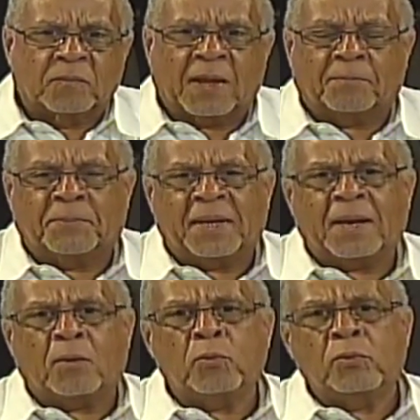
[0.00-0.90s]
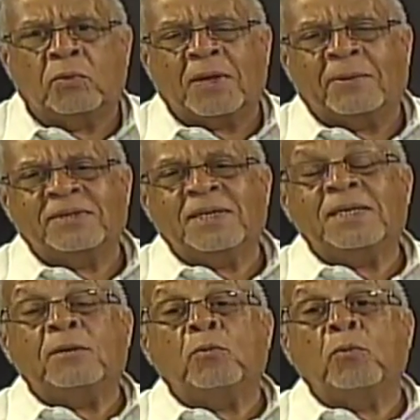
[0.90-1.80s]
Apenas uno y a veces
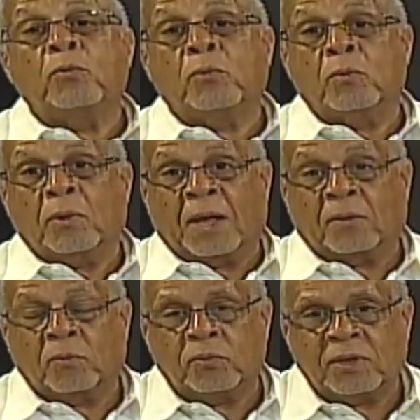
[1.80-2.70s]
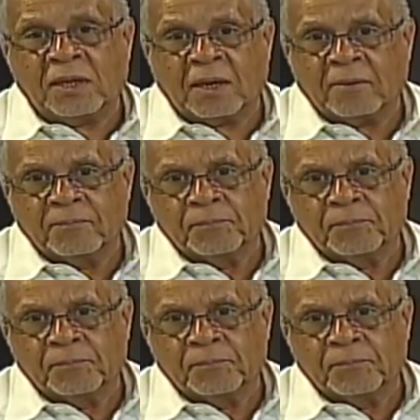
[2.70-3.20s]
ninguno acudía